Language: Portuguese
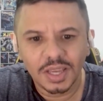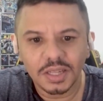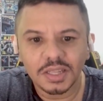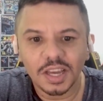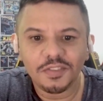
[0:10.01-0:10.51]

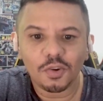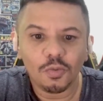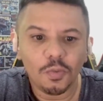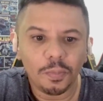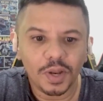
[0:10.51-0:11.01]
que serve
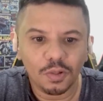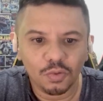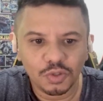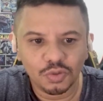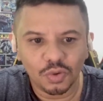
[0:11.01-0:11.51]
como um
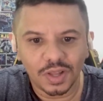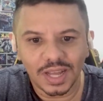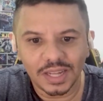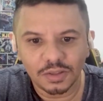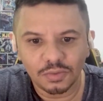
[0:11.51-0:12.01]
prelúdio do
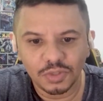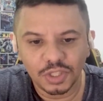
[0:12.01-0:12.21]
clássico